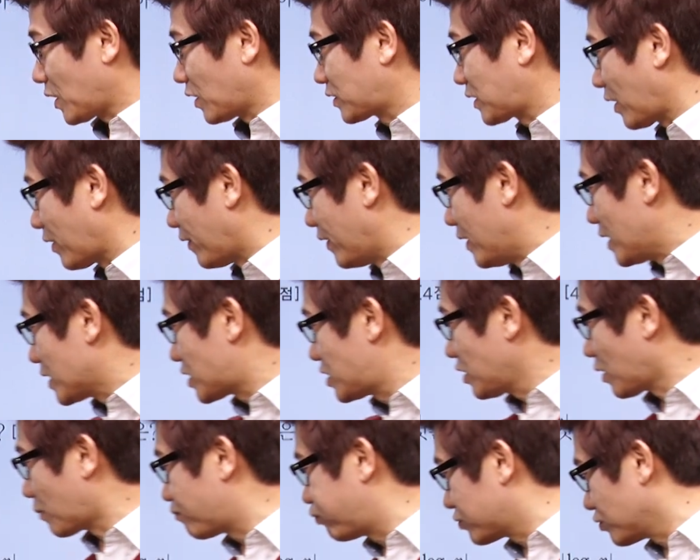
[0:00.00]
어때요?
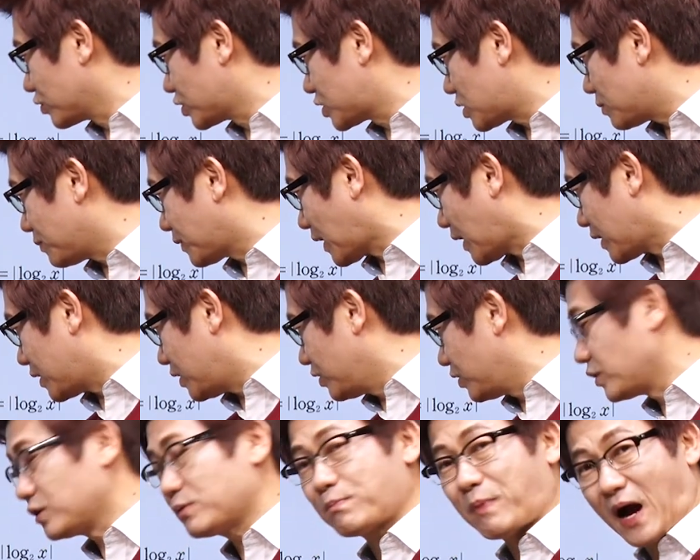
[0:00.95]
기억 부동식입니다.
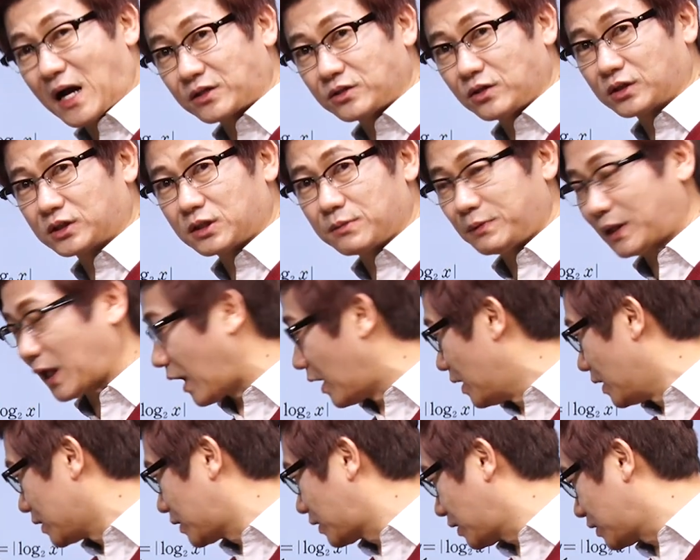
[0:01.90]
니은 방정식입니다.
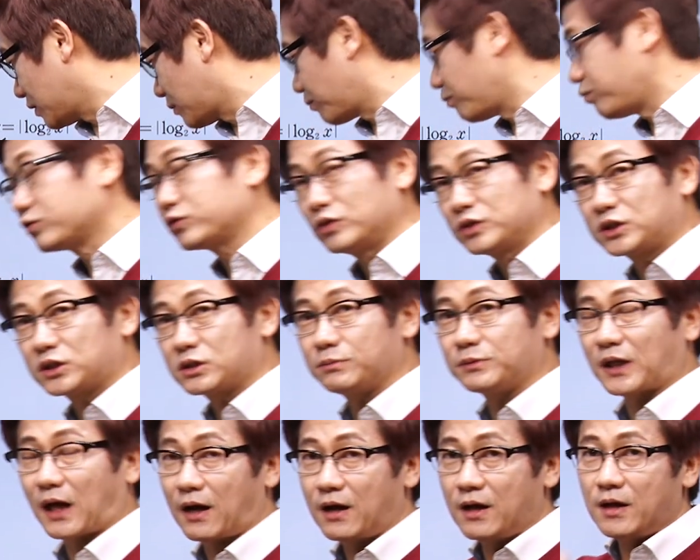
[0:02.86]
디귿
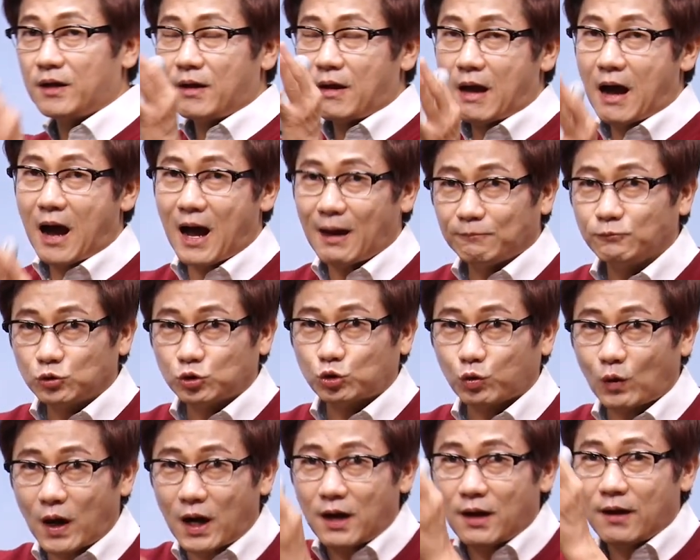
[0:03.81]
부동식입니다.
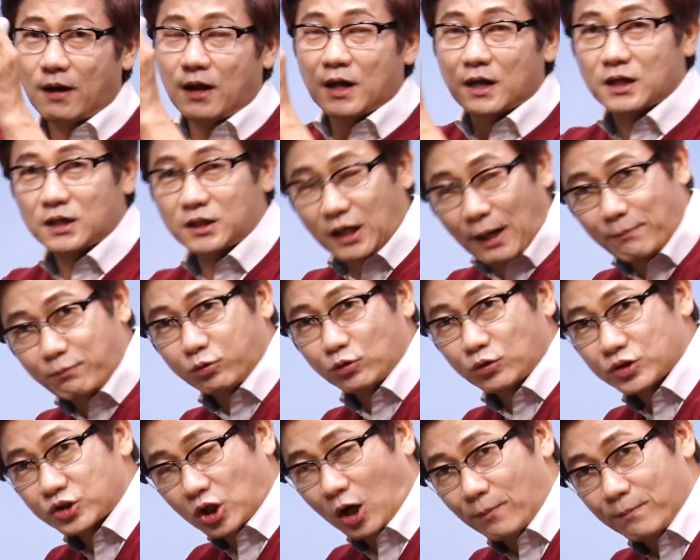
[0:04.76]
함수와 그래프,
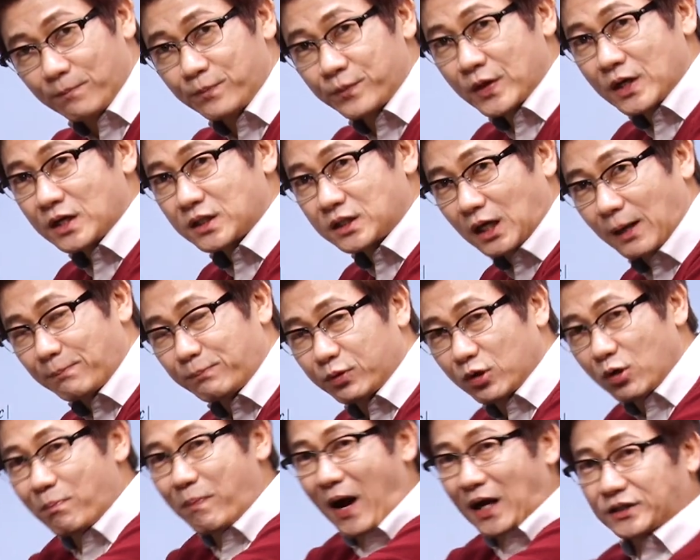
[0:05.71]
점,
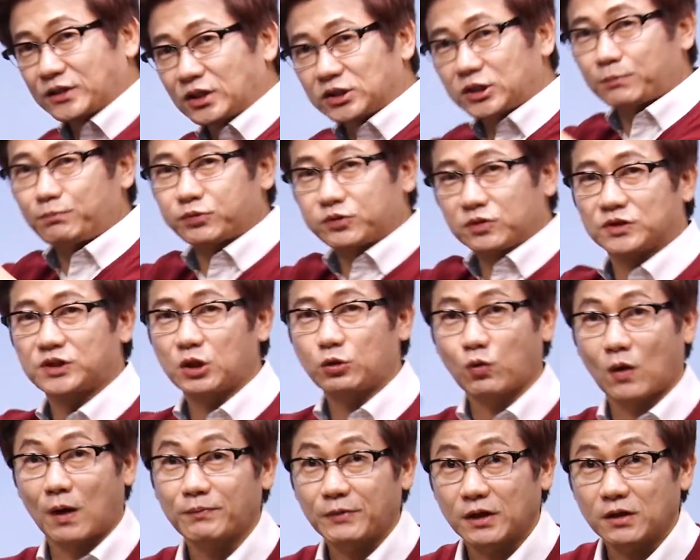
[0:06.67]
그래프, 방정식, 부동식이
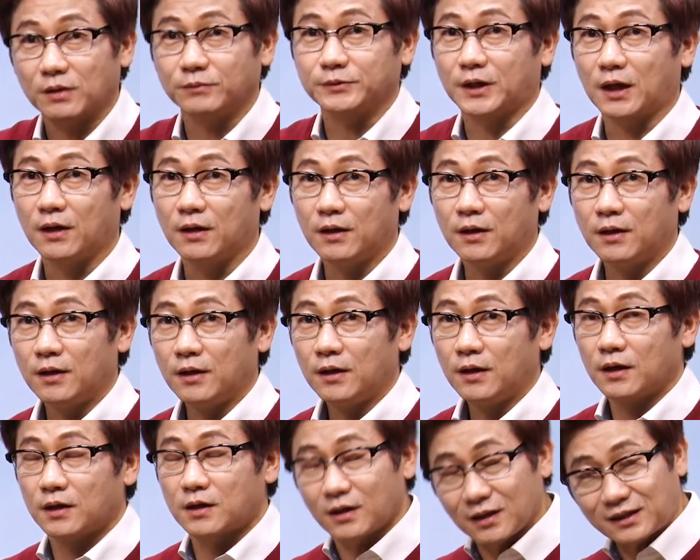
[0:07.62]
통합되는 겁니다.
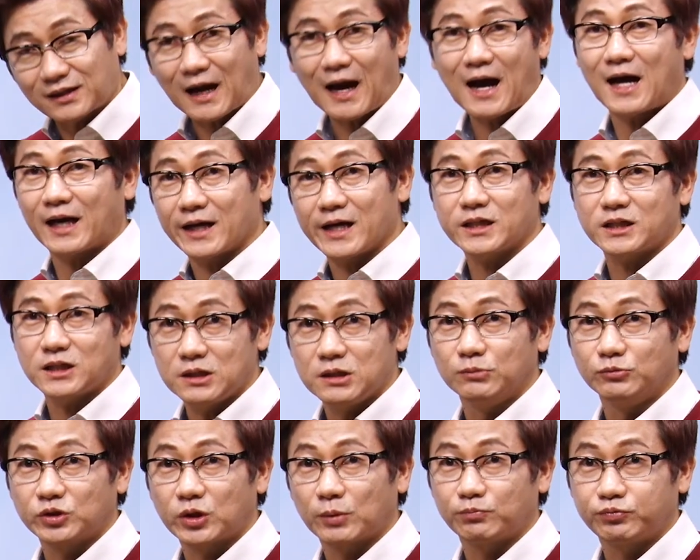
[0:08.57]
그걸 다 알아야지 이
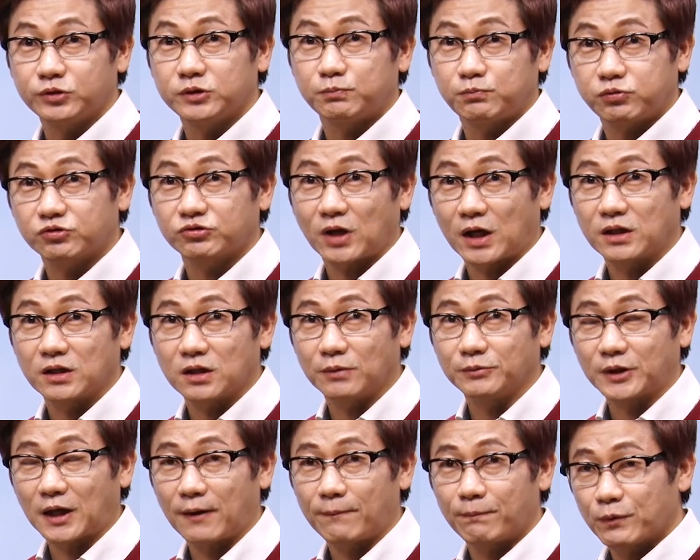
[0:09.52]
문제는 풀, 풀 수가 있는
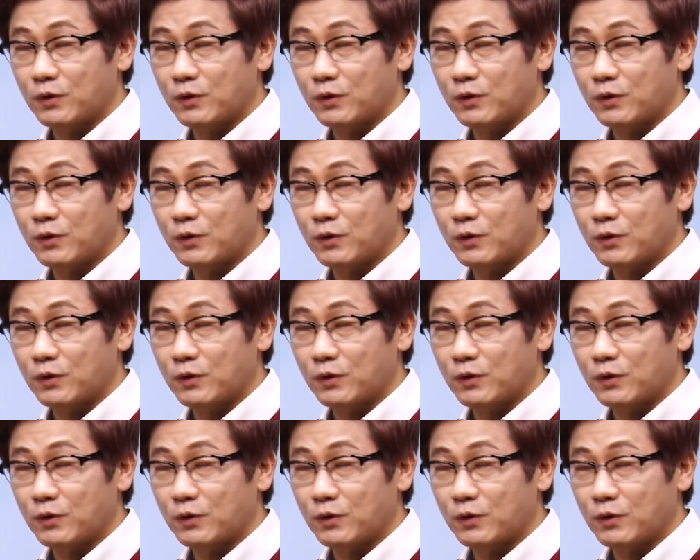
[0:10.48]
겁니다.